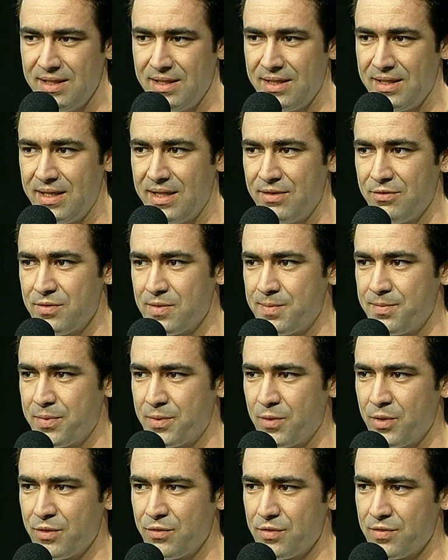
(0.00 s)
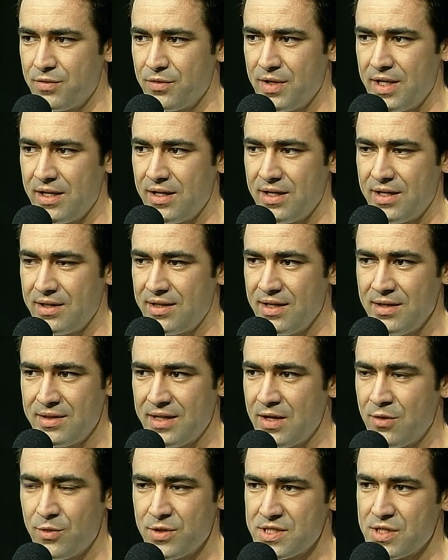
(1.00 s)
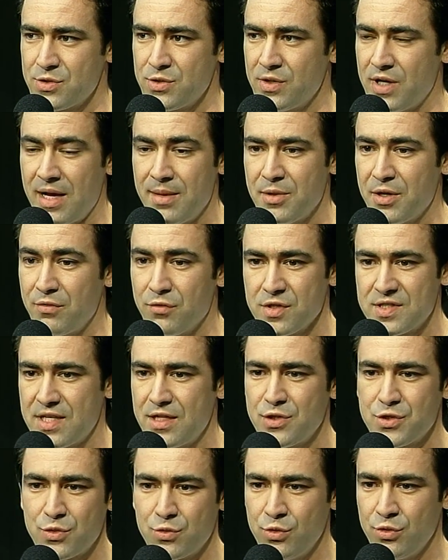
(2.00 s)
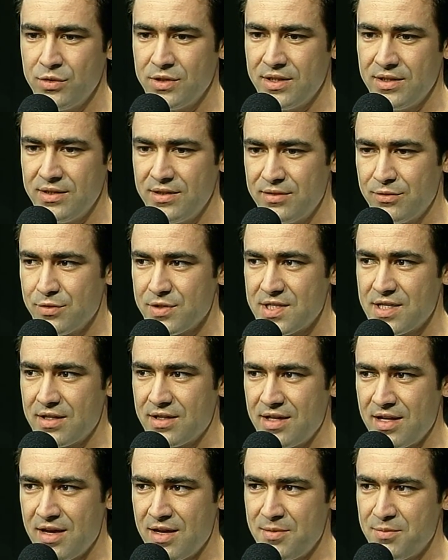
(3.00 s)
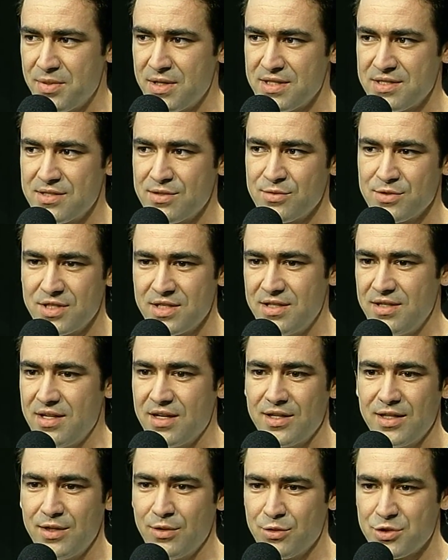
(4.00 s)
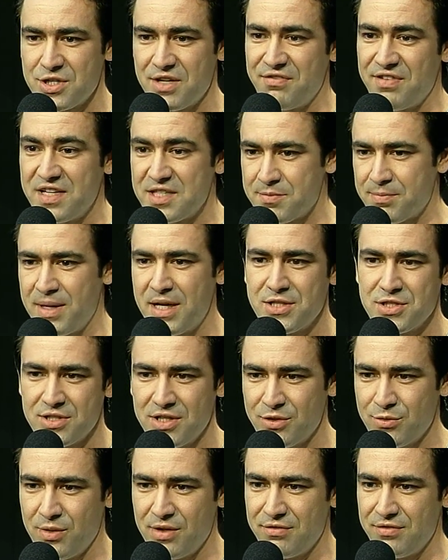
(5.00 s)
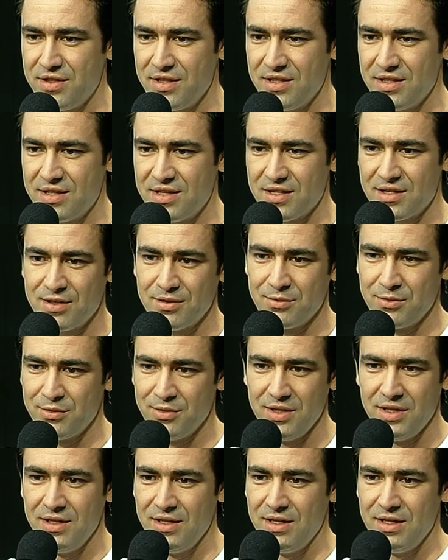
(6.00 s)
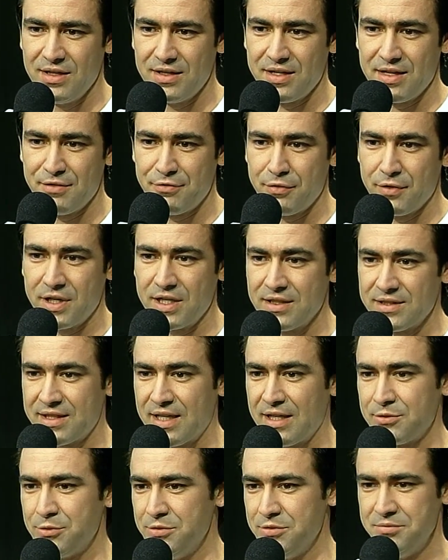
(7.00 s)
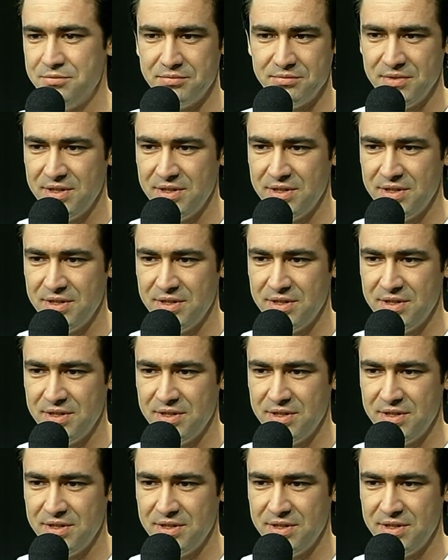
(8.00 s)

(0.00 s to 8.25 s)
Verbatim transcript: Né? Quando é, tem, tem coisas do Caíme que você escuta, você tem a impressão de que aquilo já faz parte da tua vida, que aquilo né, foi cantado